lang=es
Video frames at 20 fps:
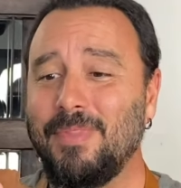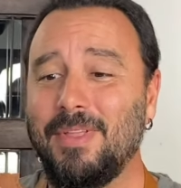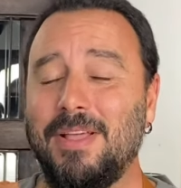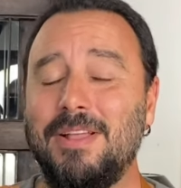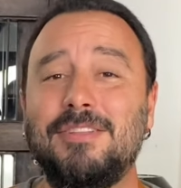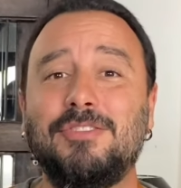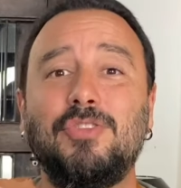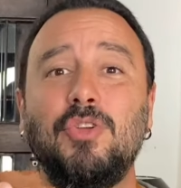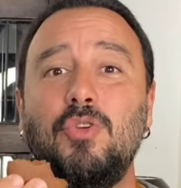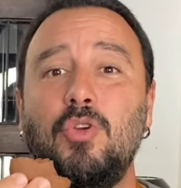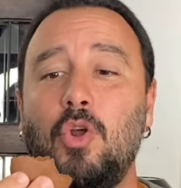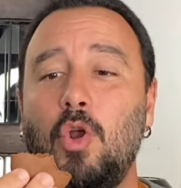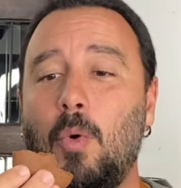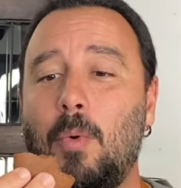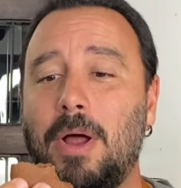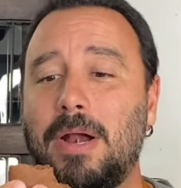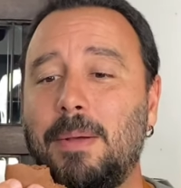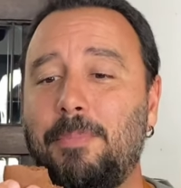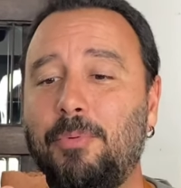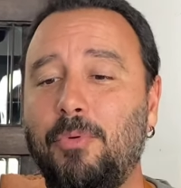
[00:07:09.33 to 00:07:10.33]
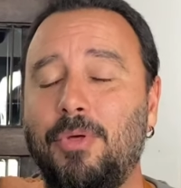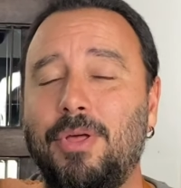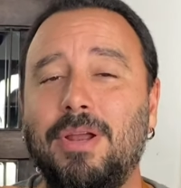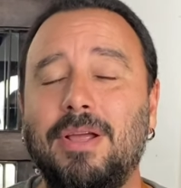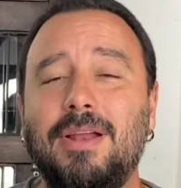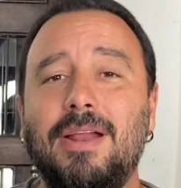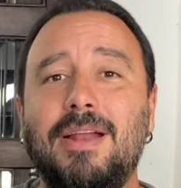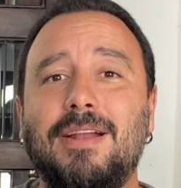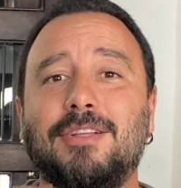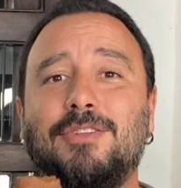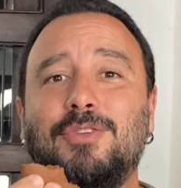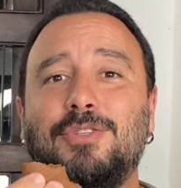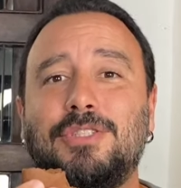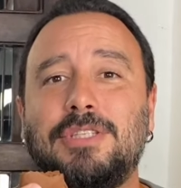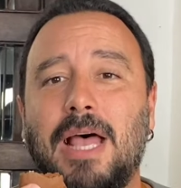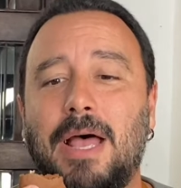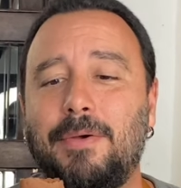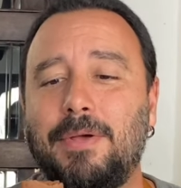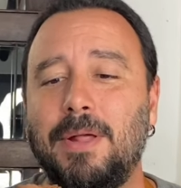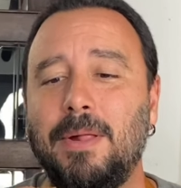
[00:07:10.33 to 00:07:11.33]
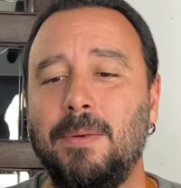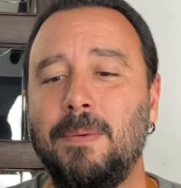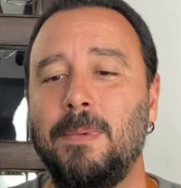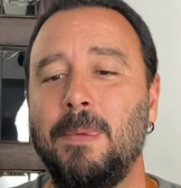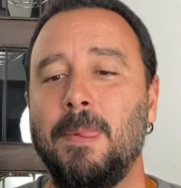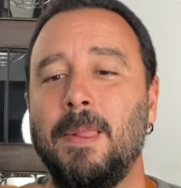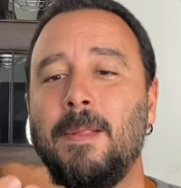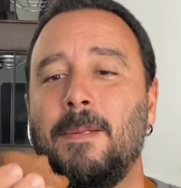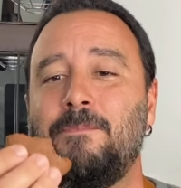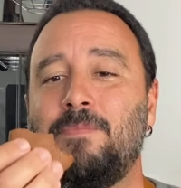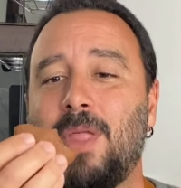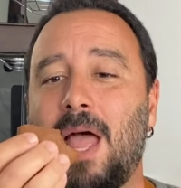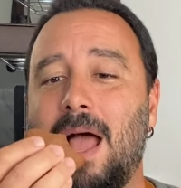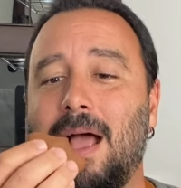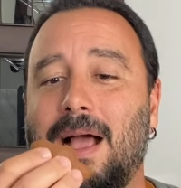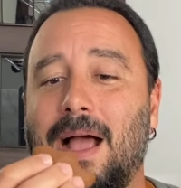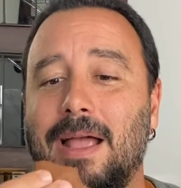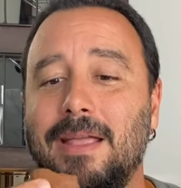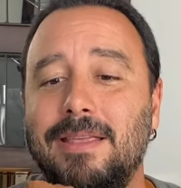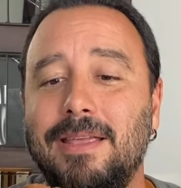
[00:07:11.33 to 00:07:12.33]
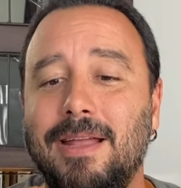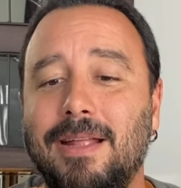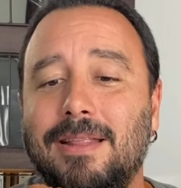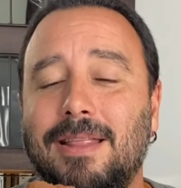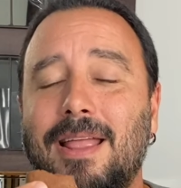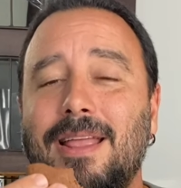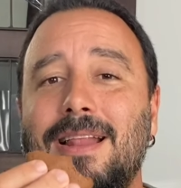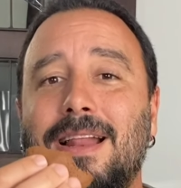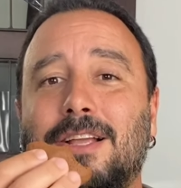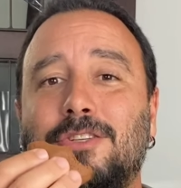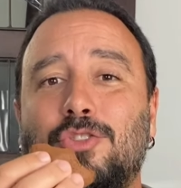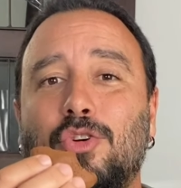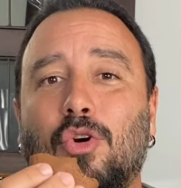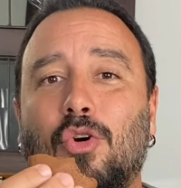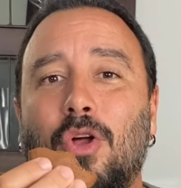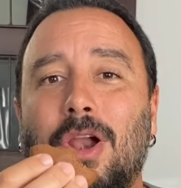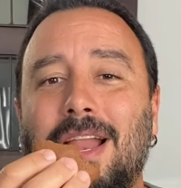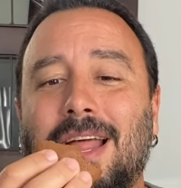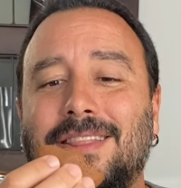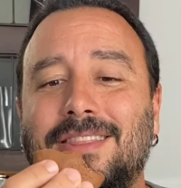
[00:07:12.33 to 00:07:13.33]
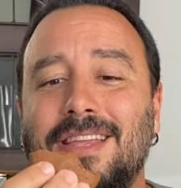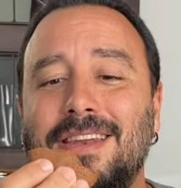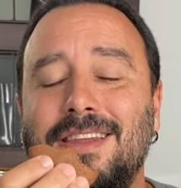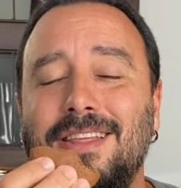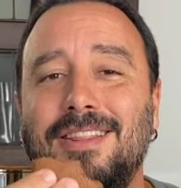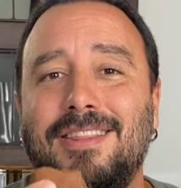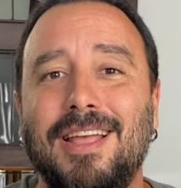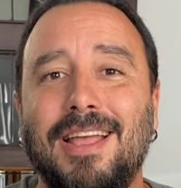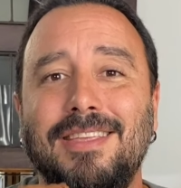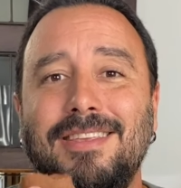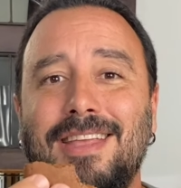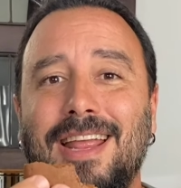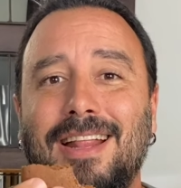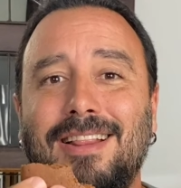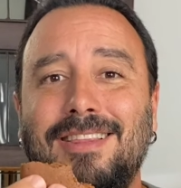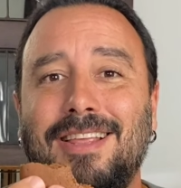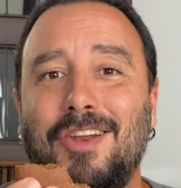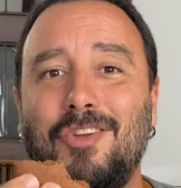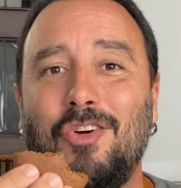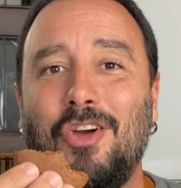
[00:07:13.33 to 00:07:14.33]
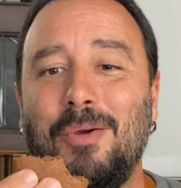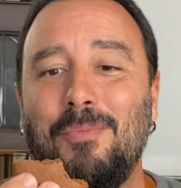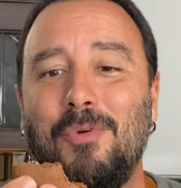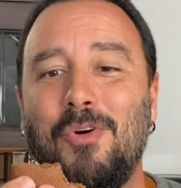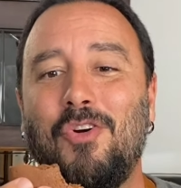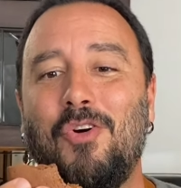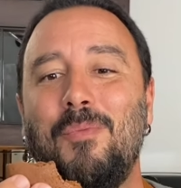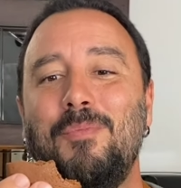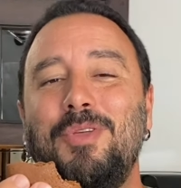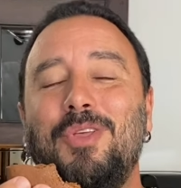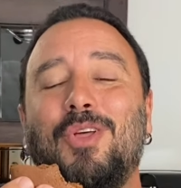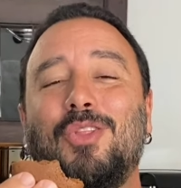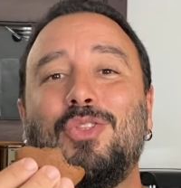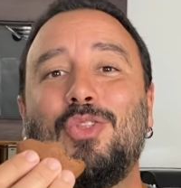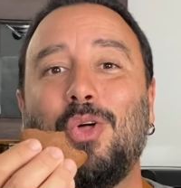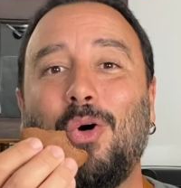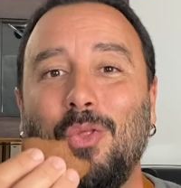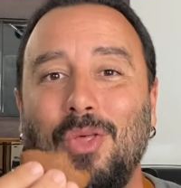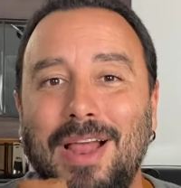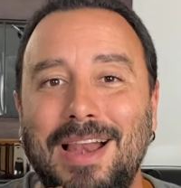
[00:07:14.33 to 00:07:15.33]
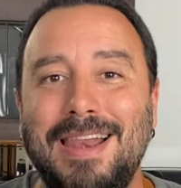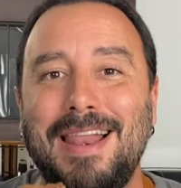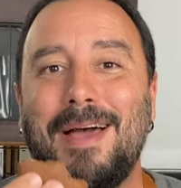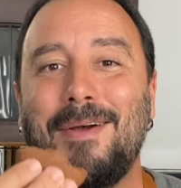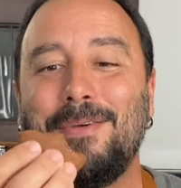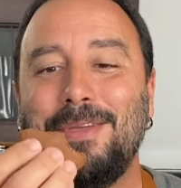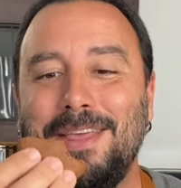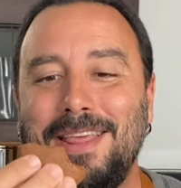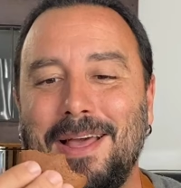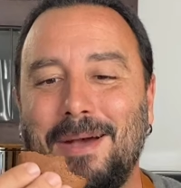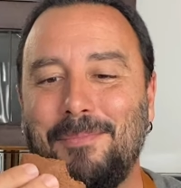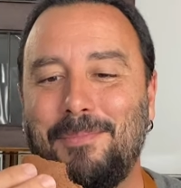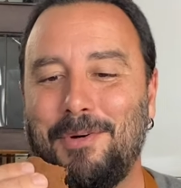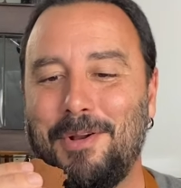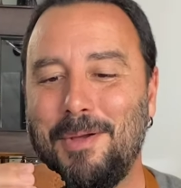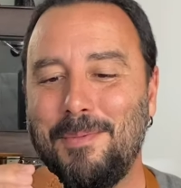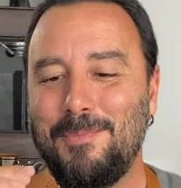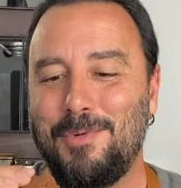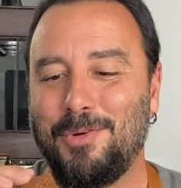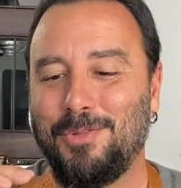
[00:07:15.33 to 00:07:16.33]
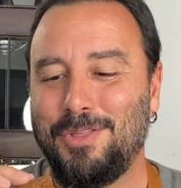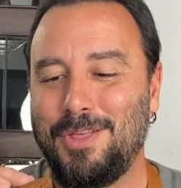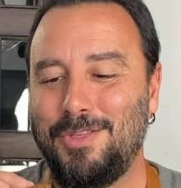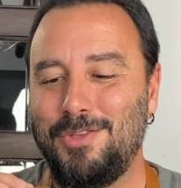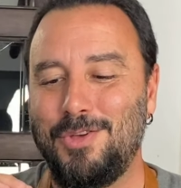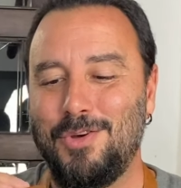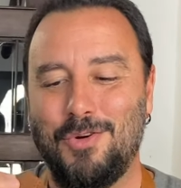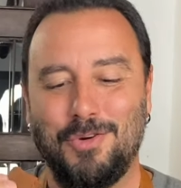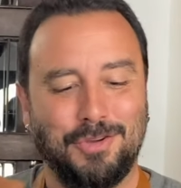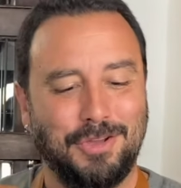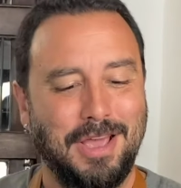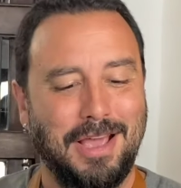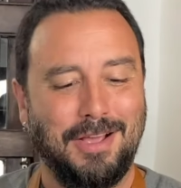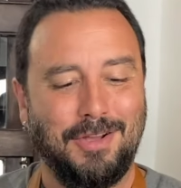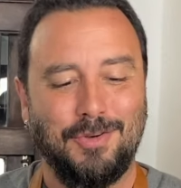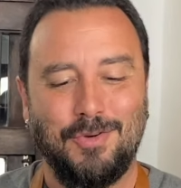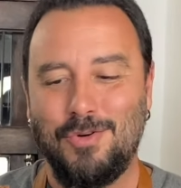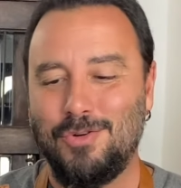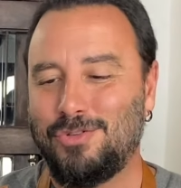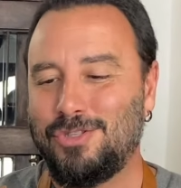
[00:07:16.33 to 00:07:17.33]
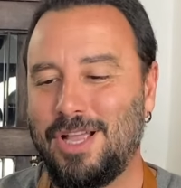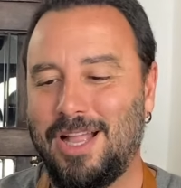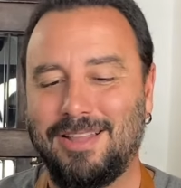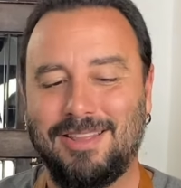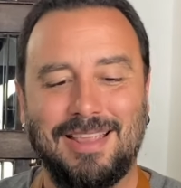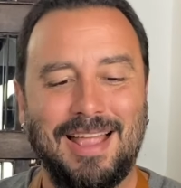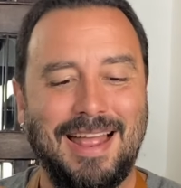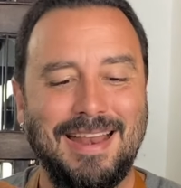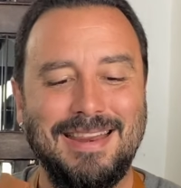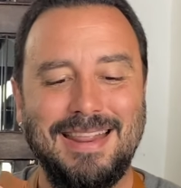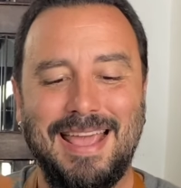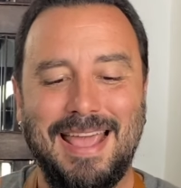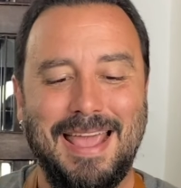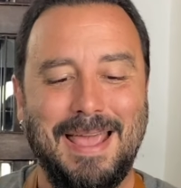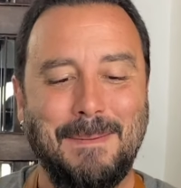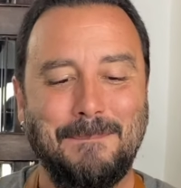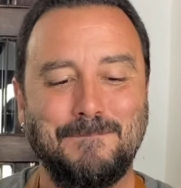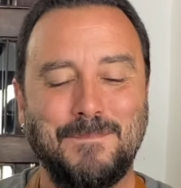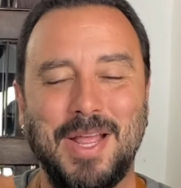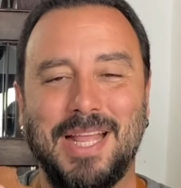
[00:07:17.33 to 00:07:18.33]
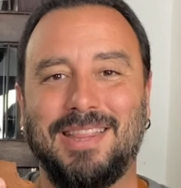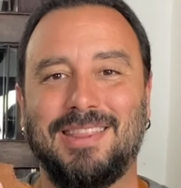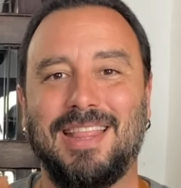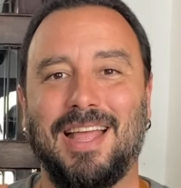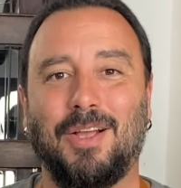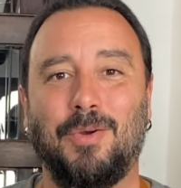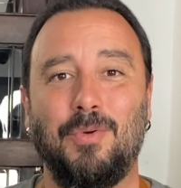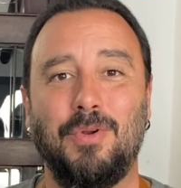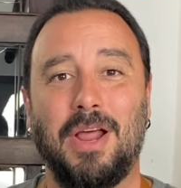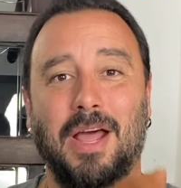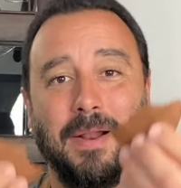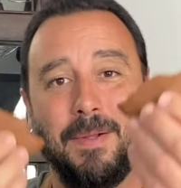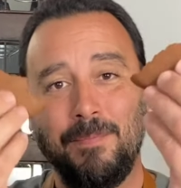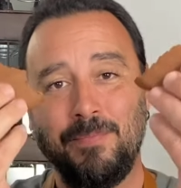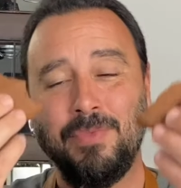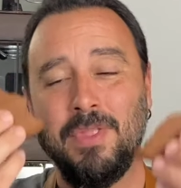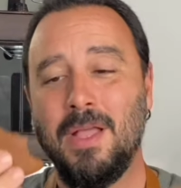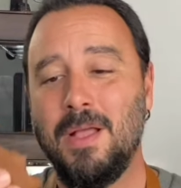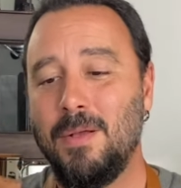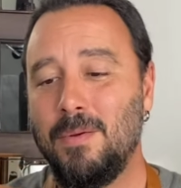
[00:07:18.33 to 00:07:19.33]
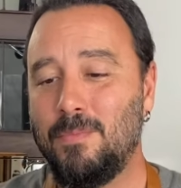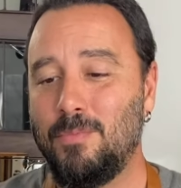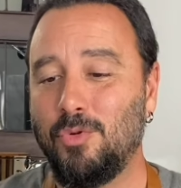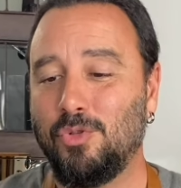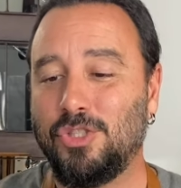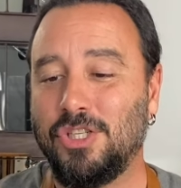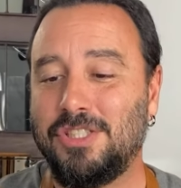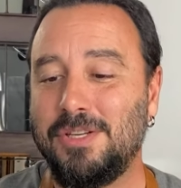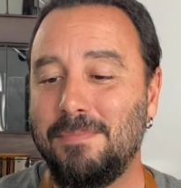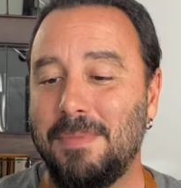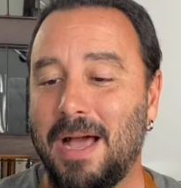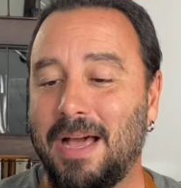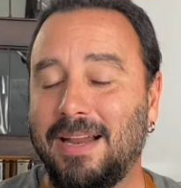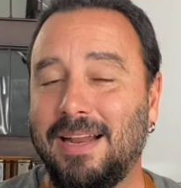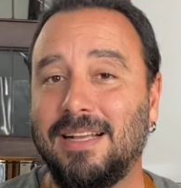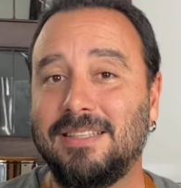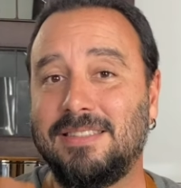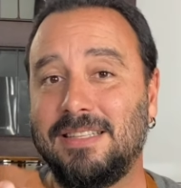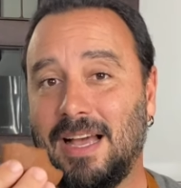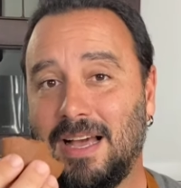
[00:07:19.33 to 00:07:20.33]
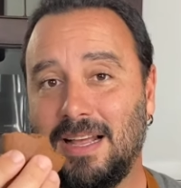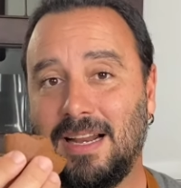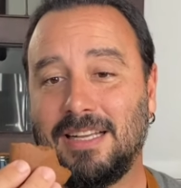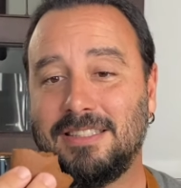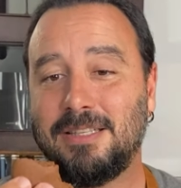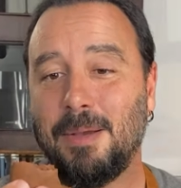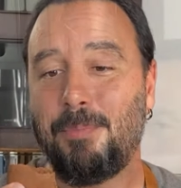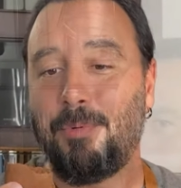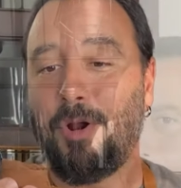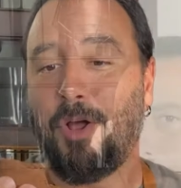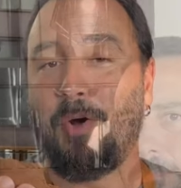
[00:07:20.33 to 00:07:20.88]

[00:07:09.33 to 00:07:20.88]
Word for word: Esto no lo van a poder creer, esto sabe a galleta de la chocolatinita Jet que nos hemos comido toda la vida, por amor de Dios, qué cosa tan espectacular. Muchísimas gracias, gracias por